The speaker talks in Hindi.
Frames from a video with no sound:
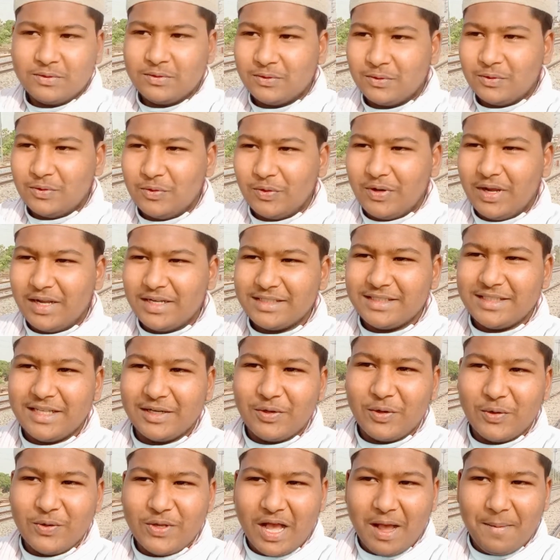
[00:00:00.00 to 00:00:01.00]
तो गाइस
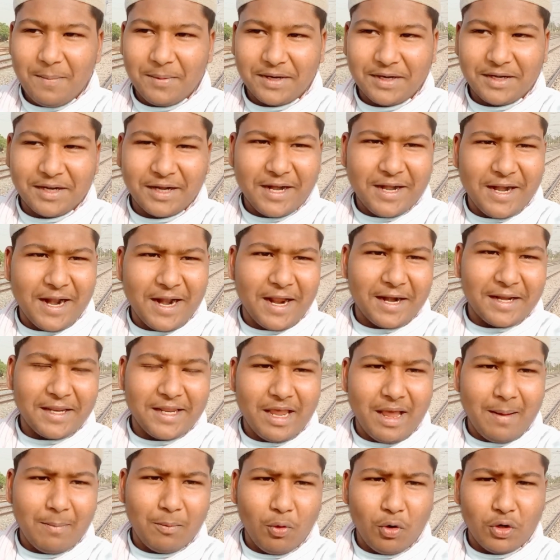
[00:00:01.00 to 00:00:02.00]
देखो यहाँ पर ट्रेन आ रही
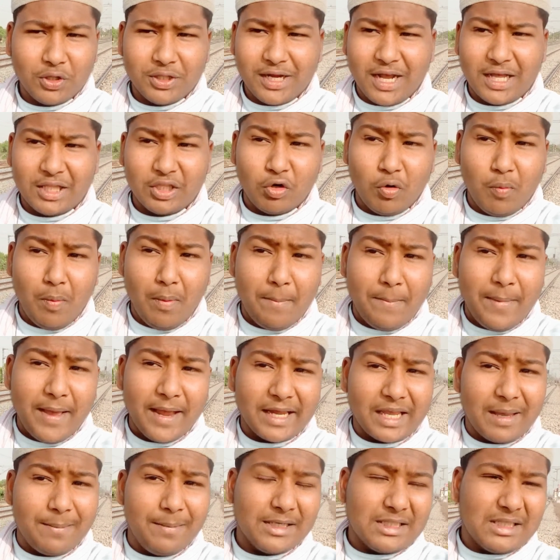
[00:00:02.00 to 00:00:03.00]
है आप लोग को दिखा दे रहा हूँ मैं बैक
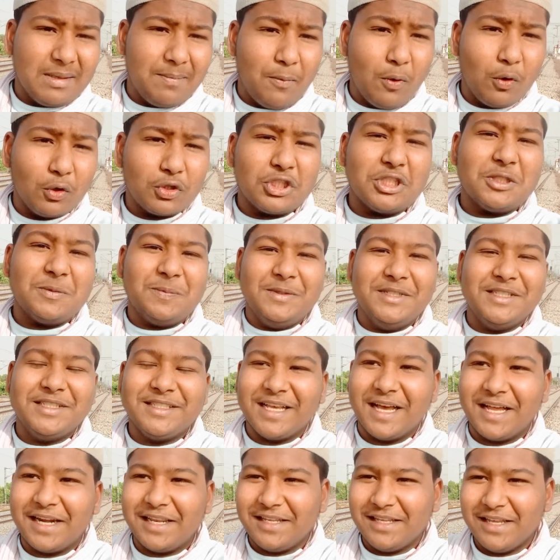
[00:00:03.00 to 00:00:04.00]
कैमरे से बहुत स्पीड
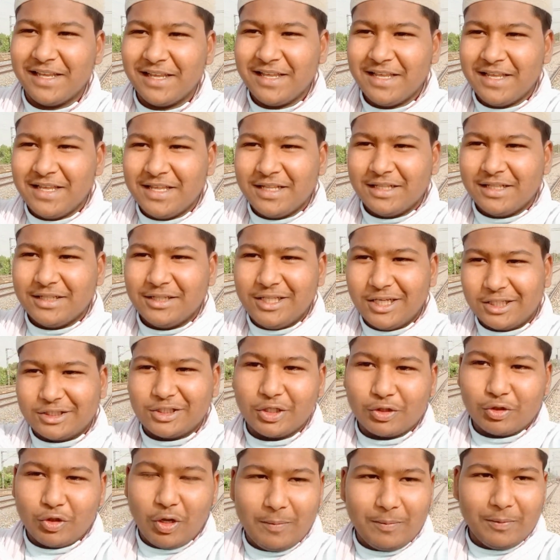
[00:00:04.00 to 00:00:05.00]
से आ रही है देख
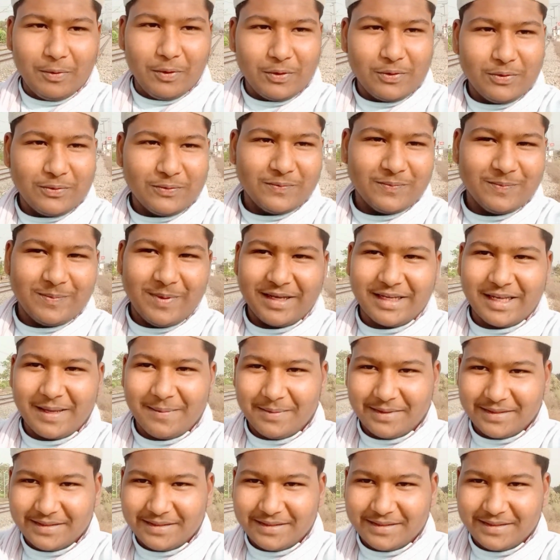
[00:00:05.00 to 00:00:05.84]
सकते हो आप लोग बैक कैमरे